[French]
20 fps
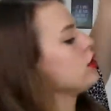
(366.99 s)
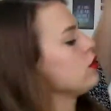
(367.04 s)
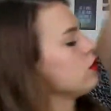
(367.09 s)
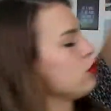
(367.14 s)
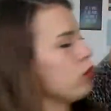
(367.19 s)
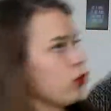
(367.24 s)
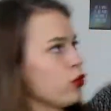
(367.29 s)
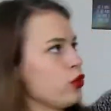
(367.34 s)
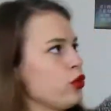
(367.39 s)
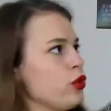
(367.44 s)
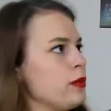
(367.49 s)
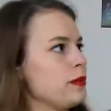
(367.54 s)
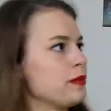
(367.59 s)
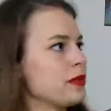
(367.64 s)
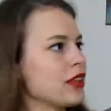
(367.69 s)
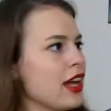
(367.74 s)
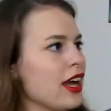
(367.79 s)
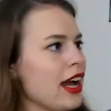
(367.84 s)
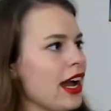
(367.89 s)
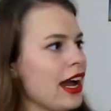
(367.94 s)
donc
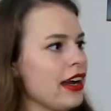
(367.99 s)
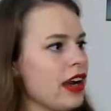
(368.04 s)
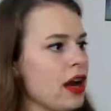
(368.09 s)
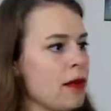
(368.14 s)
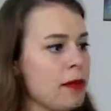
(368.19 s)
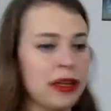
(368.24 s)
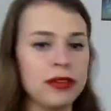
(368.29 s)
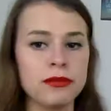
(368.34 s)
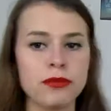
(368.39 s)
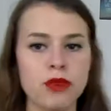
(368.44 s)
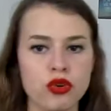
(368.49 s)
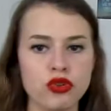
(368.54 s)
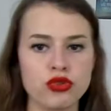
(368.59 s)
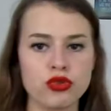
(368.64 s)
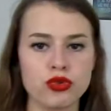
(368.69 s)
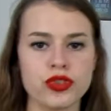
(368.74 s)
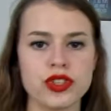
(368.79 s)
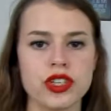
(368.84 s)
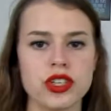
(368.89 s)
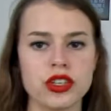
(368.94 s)
elle n'a pas de manche
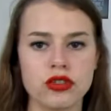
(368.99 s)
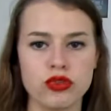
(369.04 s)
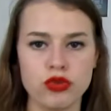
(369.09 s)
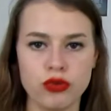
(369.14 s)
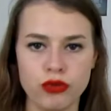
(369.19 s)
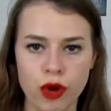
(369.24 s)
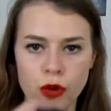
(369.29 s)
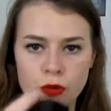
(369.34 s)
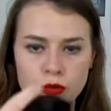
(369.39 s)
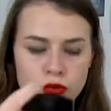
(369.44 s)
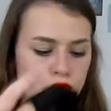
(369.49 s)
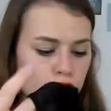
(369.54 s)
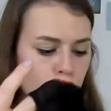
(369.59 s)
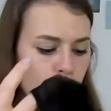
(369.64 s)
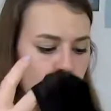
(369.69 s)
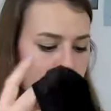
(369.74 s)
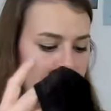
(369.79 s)
donc c'est sous forme de